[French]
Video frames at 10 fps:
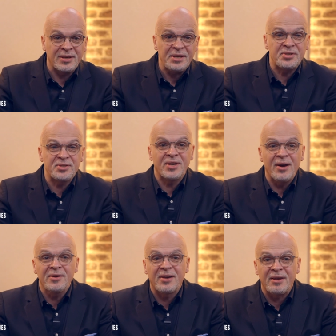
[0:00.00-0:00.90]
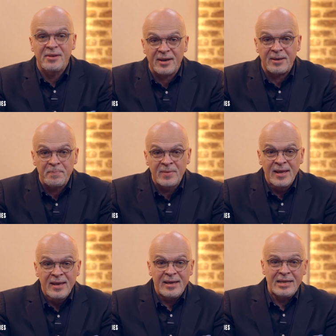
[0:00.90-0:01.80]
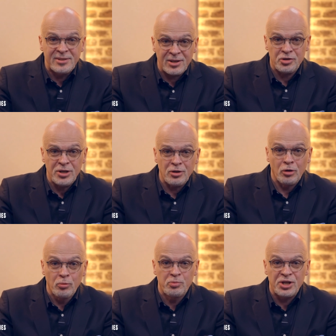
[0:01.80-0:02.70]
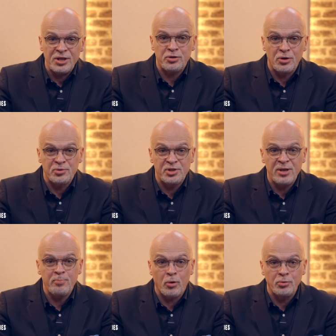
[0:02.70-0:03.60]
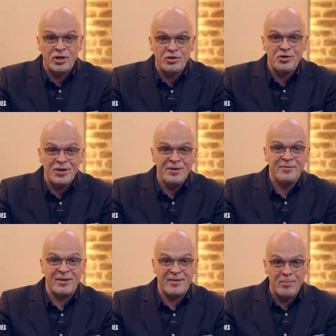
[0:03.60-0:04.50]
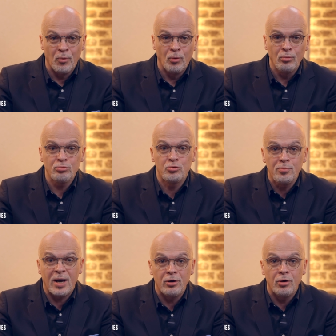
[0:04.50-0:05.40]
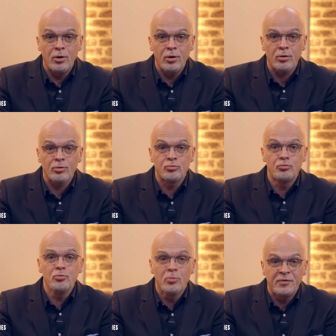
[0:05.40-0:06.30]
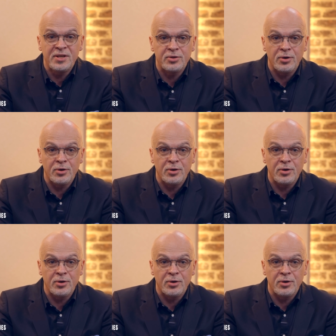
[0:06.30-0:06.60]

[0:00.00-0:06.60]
Qu'est-ce qu'un gris-gris Il s'agit d'un objet censé protéger des démons, du malheur, du mauvais